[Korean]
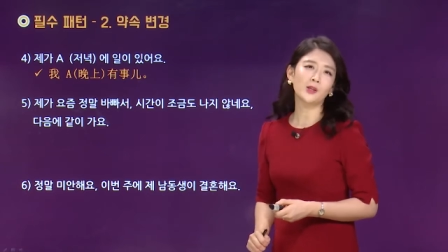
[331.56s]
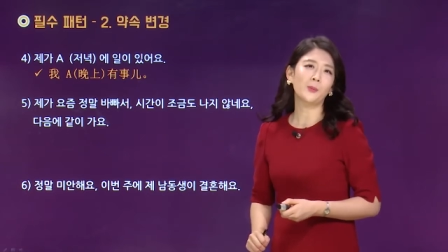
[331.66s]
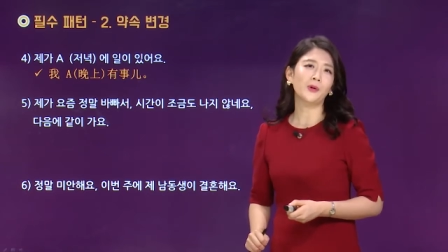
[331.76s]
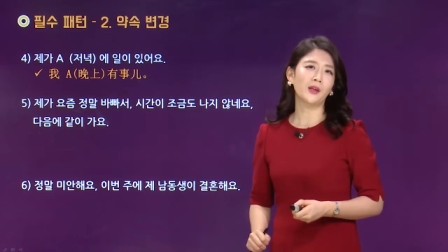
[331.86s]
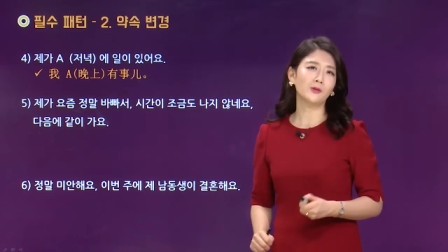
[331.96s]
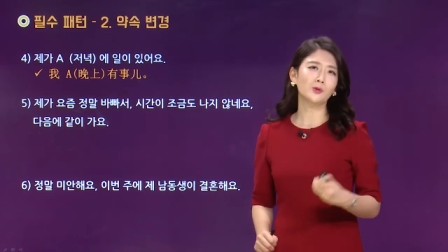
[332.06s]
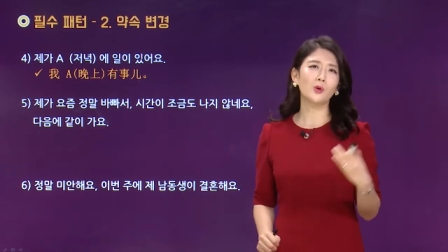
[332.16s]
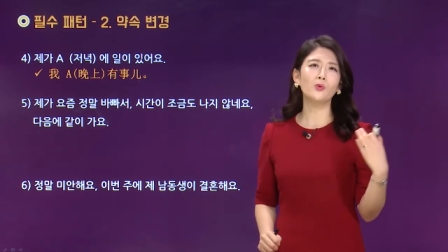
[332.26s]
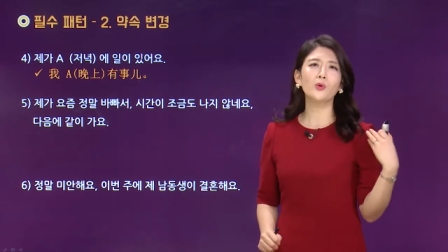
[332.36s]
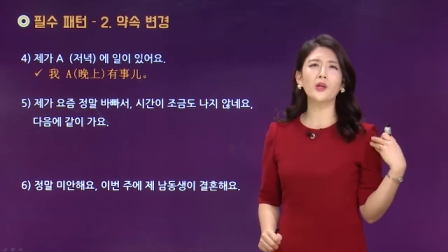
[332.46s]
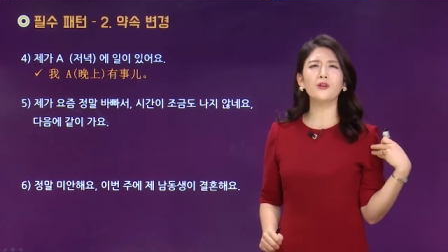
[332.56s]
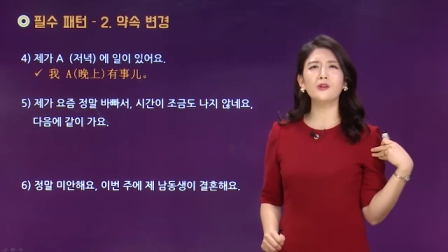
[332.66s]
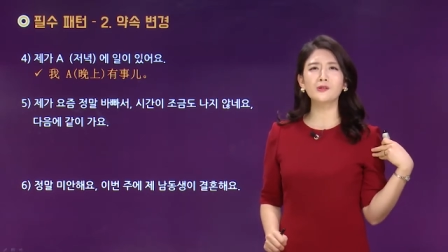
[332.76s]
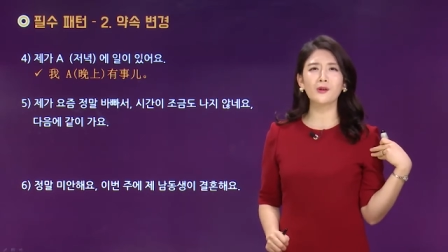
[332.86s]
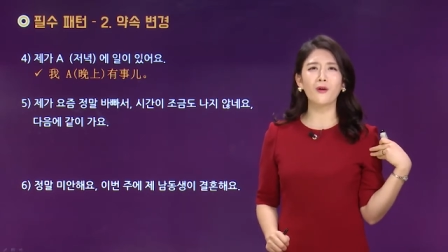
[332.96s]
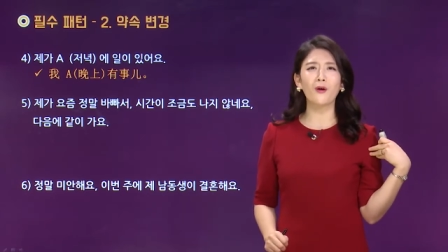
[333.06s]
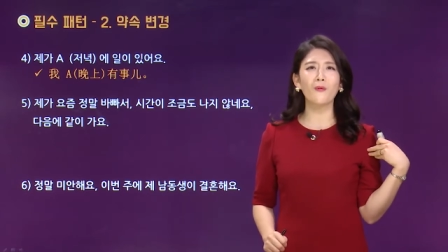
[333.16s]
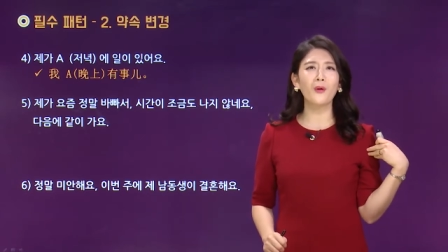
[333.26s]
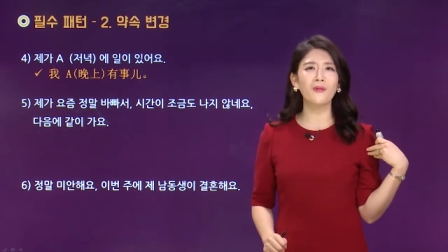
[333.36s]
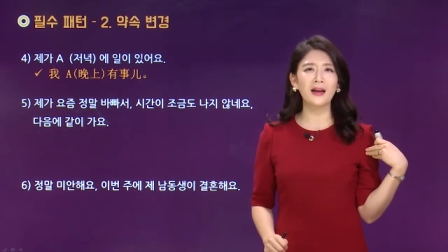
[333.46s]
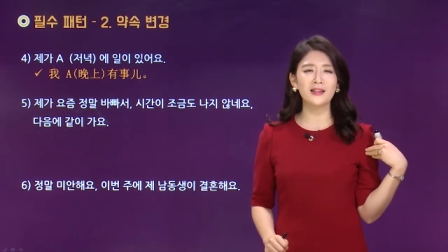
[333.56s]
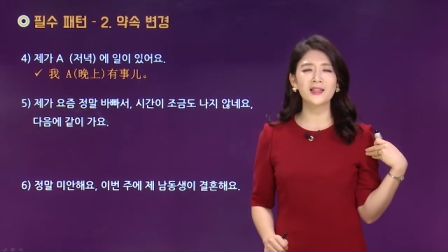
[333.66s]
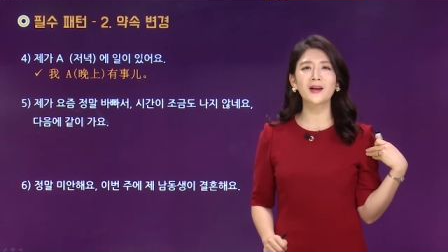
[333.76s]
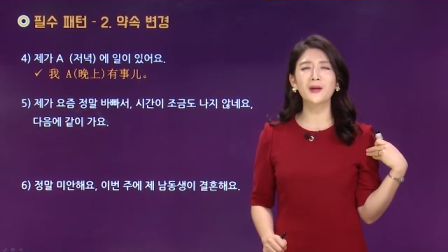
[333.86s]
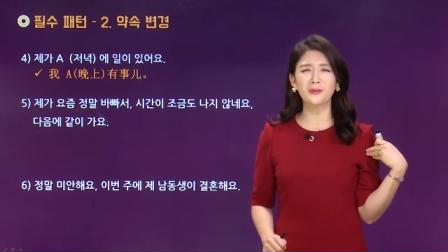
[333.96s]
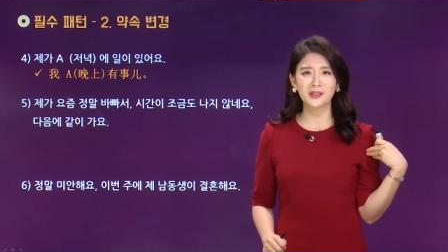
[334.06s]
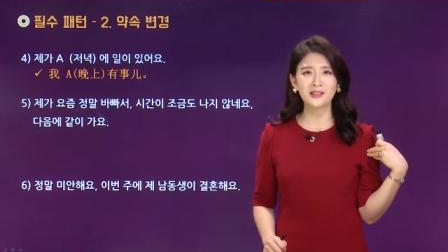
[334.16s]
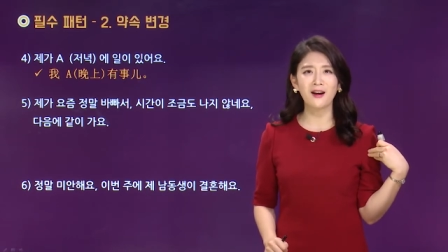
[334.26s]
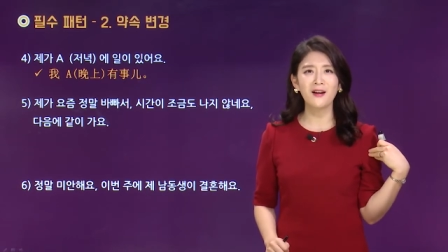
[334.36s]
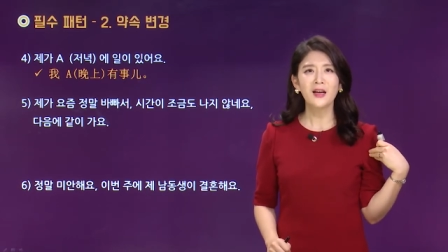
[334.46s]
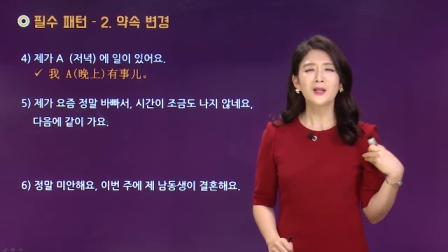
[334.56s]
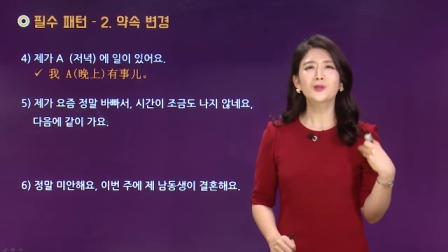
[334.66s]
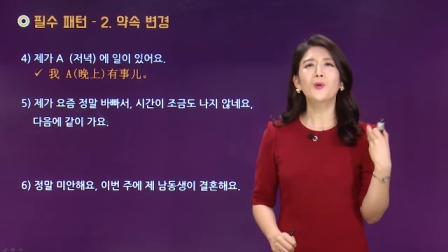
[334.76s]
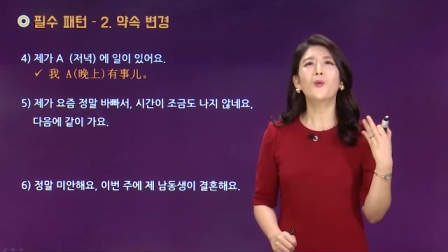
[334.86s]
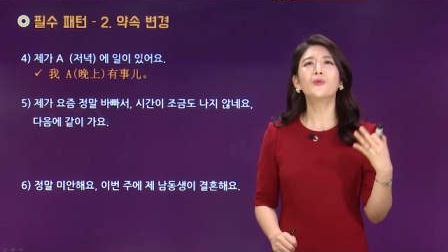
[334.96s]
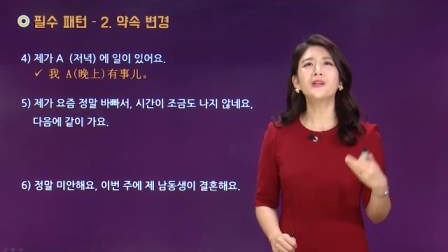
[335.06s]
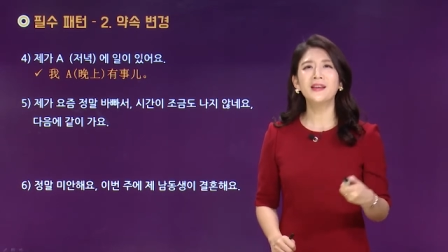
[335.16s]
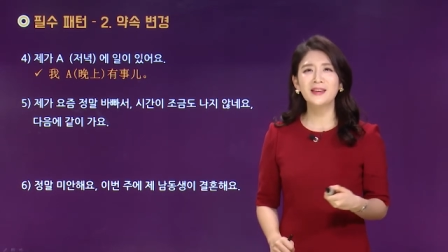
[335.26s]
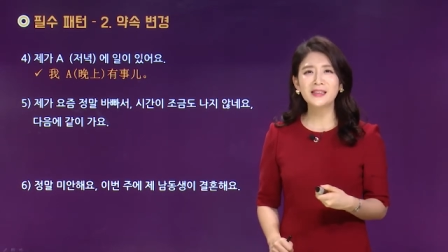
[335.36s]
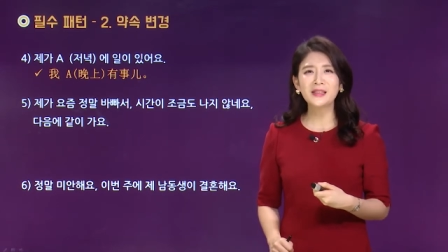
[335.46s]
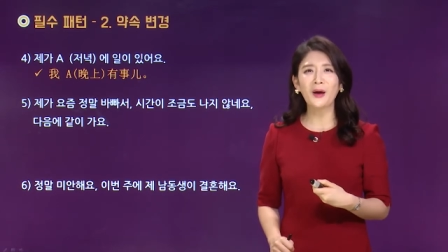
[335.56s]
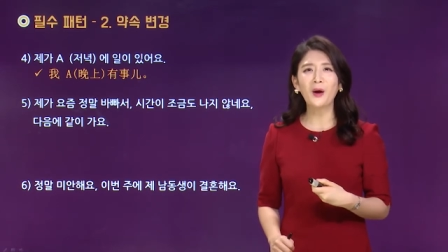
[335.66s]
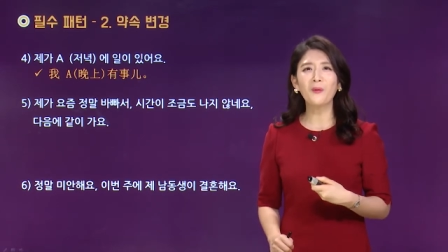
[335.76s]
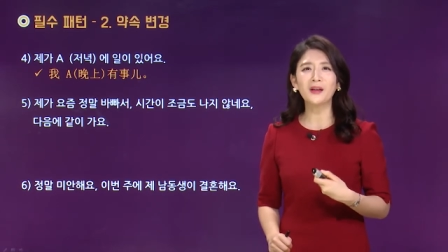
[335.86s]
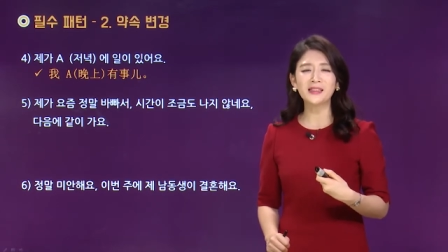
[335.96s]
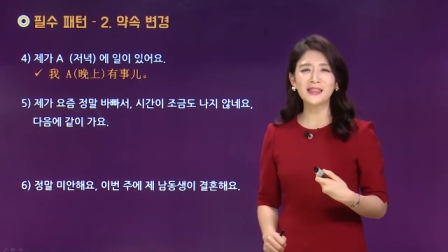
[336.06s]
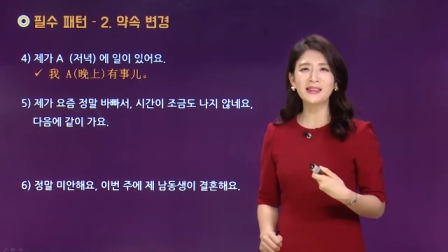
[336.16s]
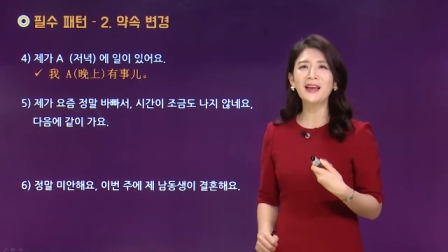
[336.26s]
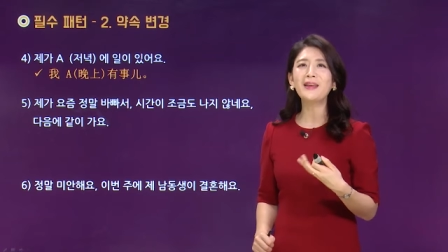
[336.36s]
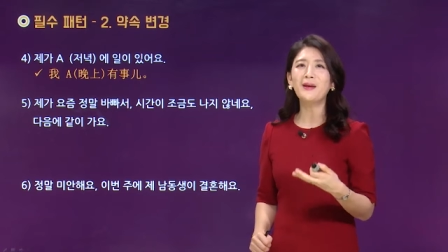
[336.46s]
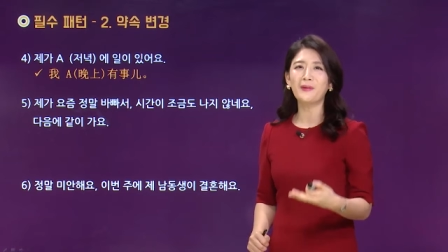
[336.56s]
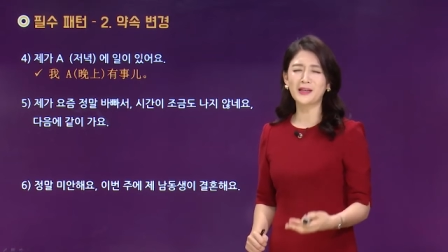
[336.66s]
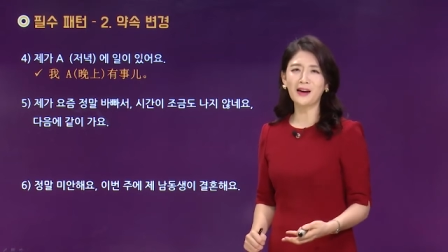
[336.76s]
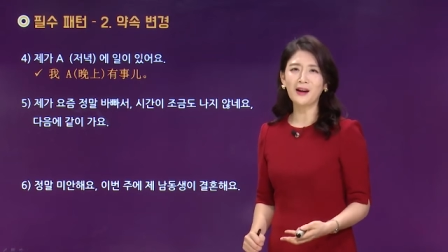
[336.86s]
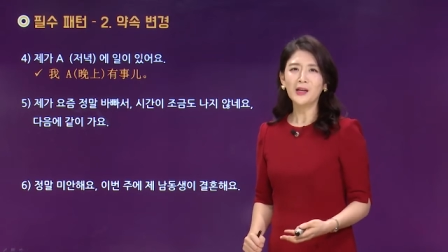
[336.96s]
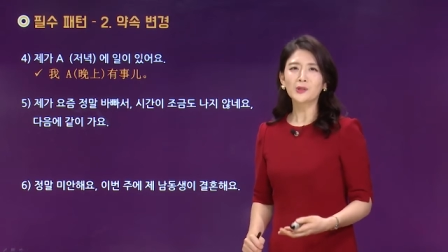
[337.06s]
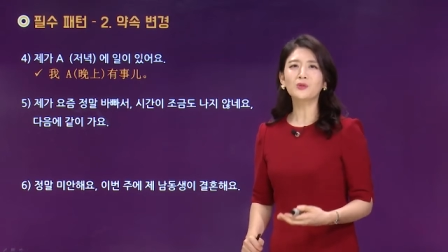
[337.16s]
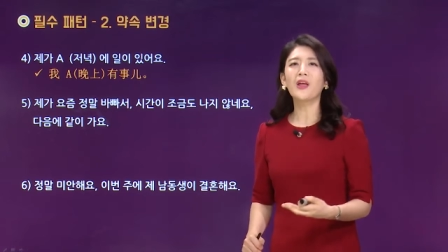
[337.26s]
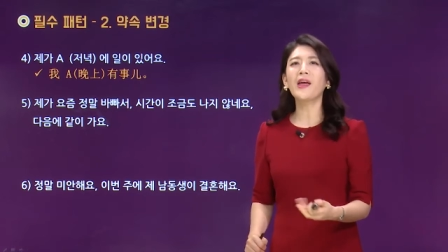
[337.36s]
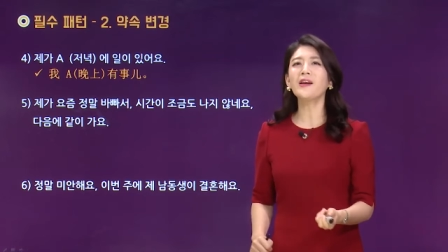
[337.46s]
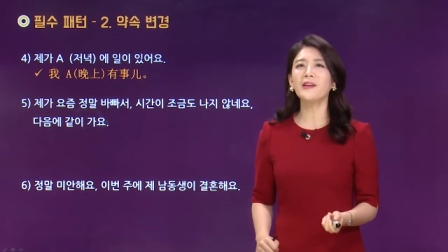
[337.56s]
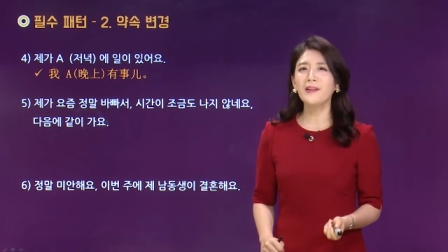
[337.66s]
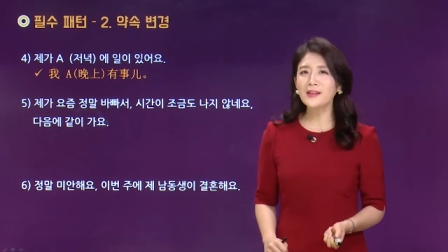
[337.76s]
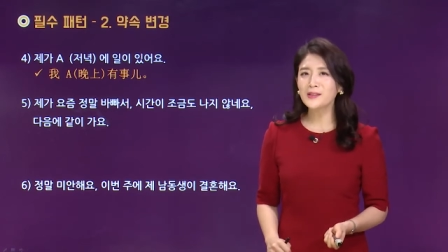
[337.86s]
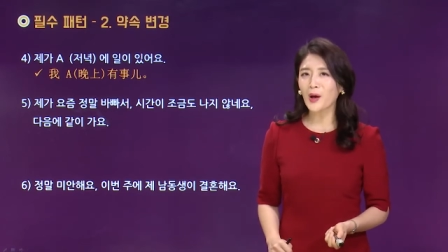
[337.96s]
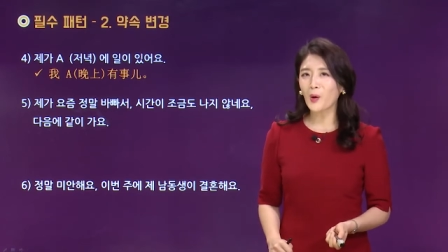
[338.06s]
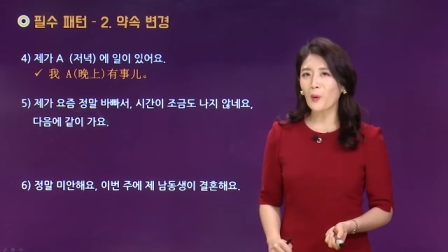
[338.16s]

들어볼게요. 저 저녁에 일 있어요. 我晚上有事저 오늘 일 있어요. 我今天有事저 내일 일 있어요.